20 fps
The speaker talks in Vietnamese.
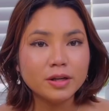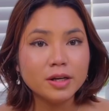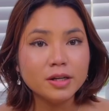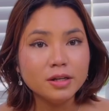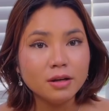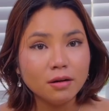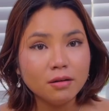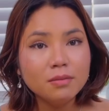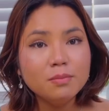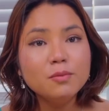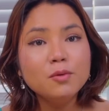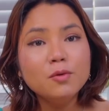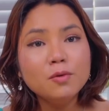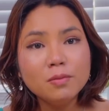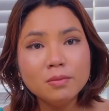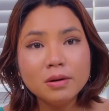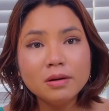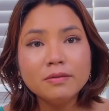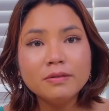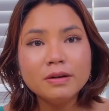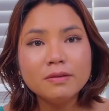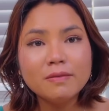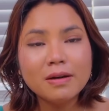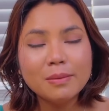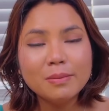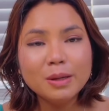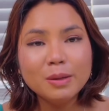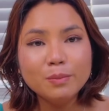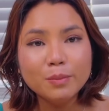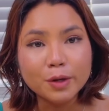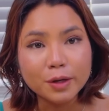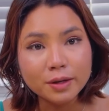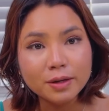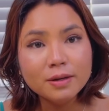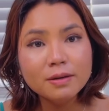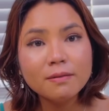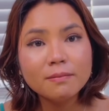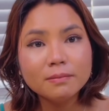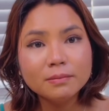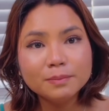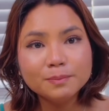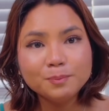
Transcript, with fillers: thì vẫn muốn Mary qua bên Mỹ